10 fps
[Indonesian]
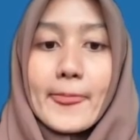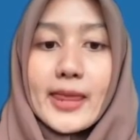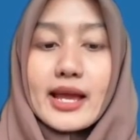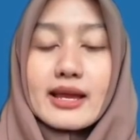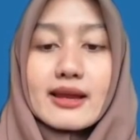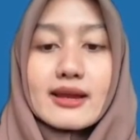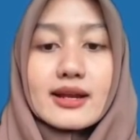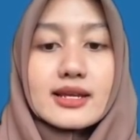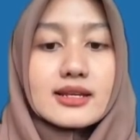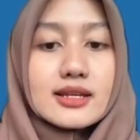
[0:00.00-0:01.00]
Nah,
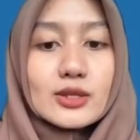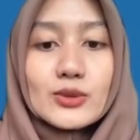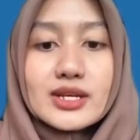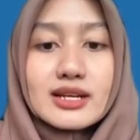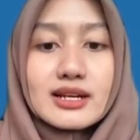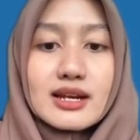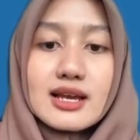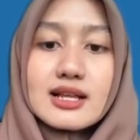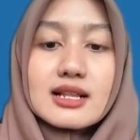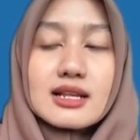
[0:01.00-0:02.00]
era ini itu
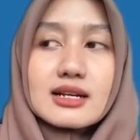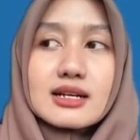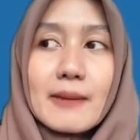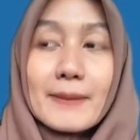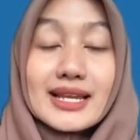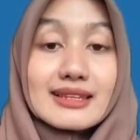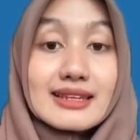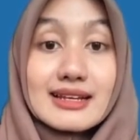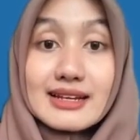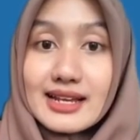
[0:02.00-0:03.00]
dikenal uh, yang paling
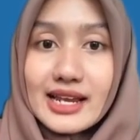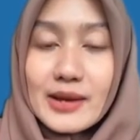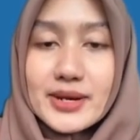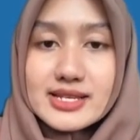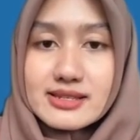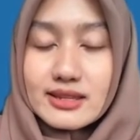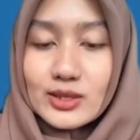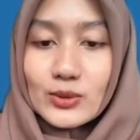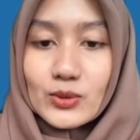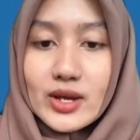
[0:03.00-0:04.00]
dikenal ya pada saat
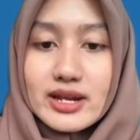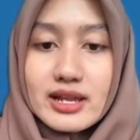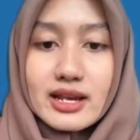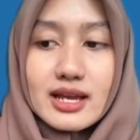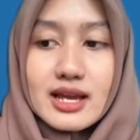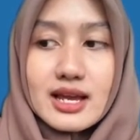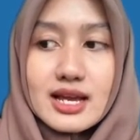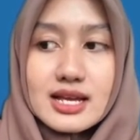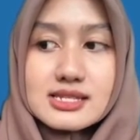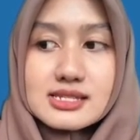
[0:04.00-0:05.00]
itu itu adalah
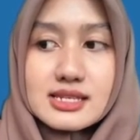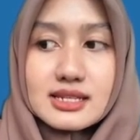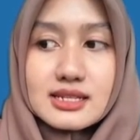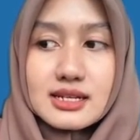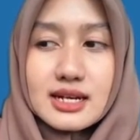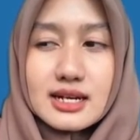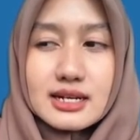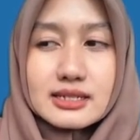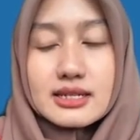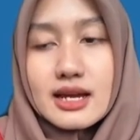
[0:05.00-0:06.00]
hasil
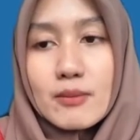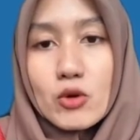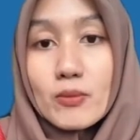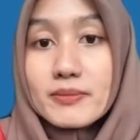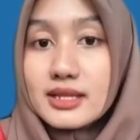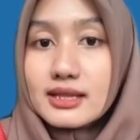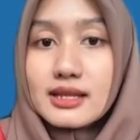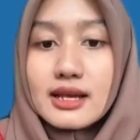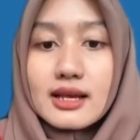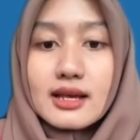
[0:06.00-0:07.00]
karya mobil
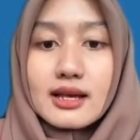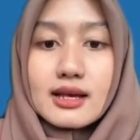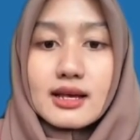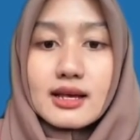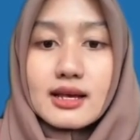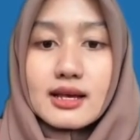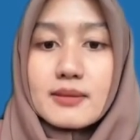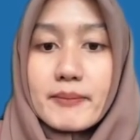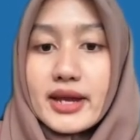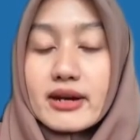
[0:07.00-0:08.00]
uh, eh,
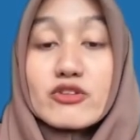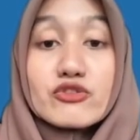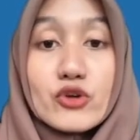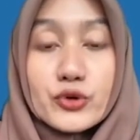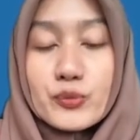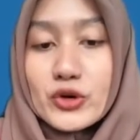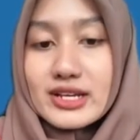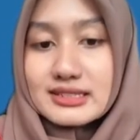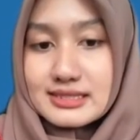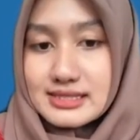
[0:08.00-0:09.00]
merek Ford
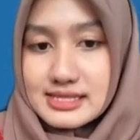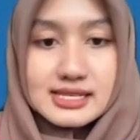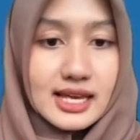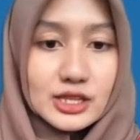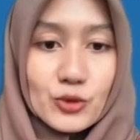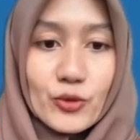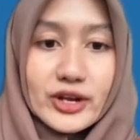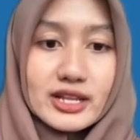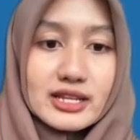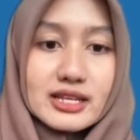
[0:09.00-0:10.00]
Model T atau
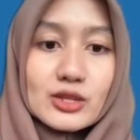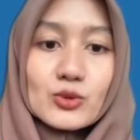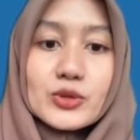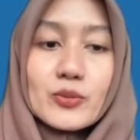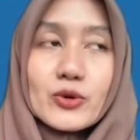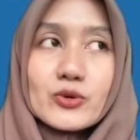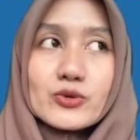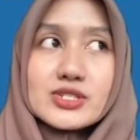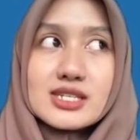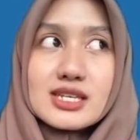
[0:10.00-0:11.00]
model ini itu
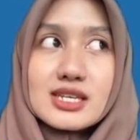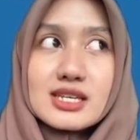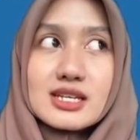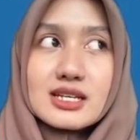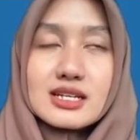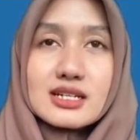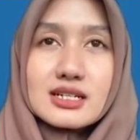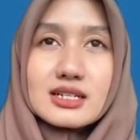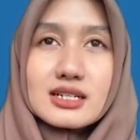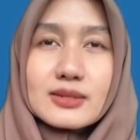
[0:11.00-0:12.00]
diproduksi
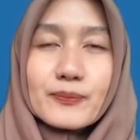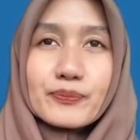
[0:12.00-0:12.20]
uh,